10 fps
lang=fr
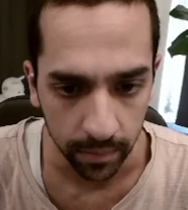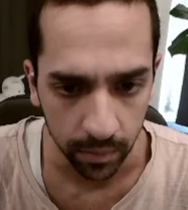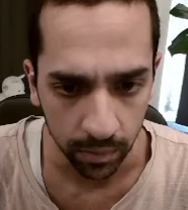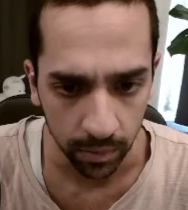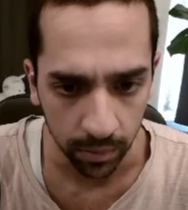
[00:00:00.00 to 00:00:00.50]

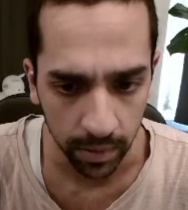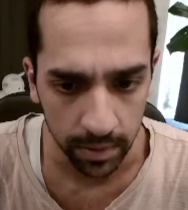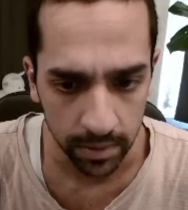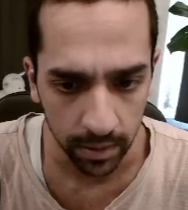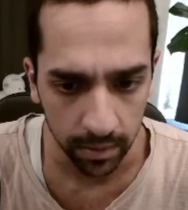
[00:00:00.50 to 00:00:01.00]
Donc, là,
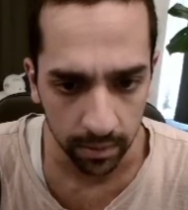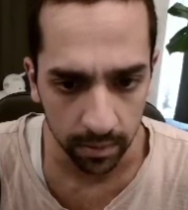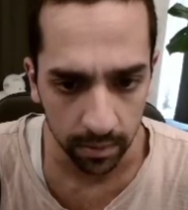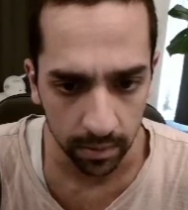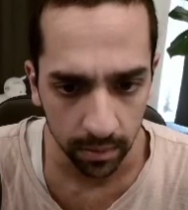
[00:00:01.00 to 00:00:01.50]
7,
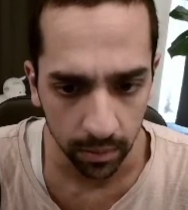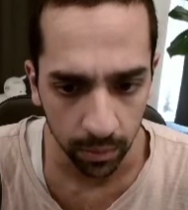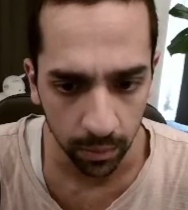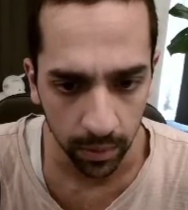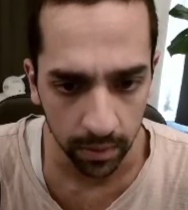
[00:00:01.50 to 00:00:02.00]

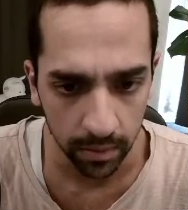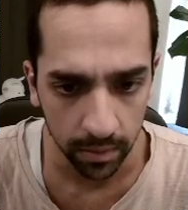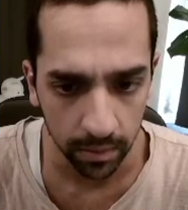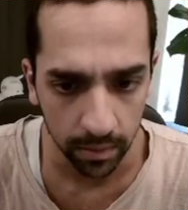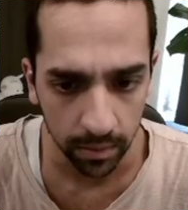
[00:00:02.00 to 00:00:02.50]
8,
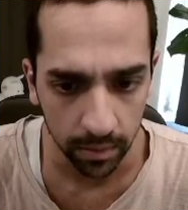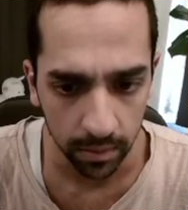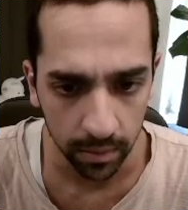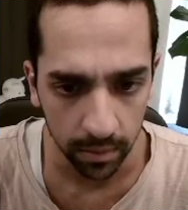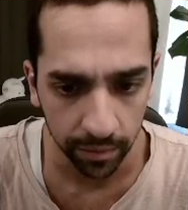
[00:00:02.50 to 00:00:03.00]

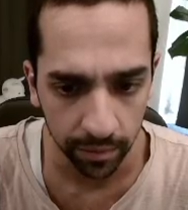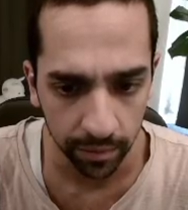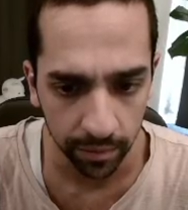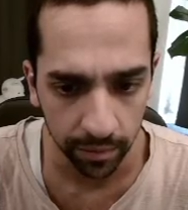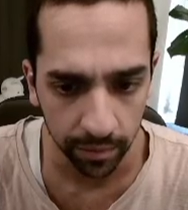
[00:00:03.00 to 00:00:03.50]

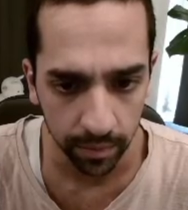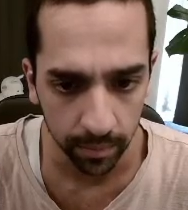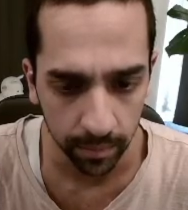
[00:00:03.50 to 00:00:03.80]
9.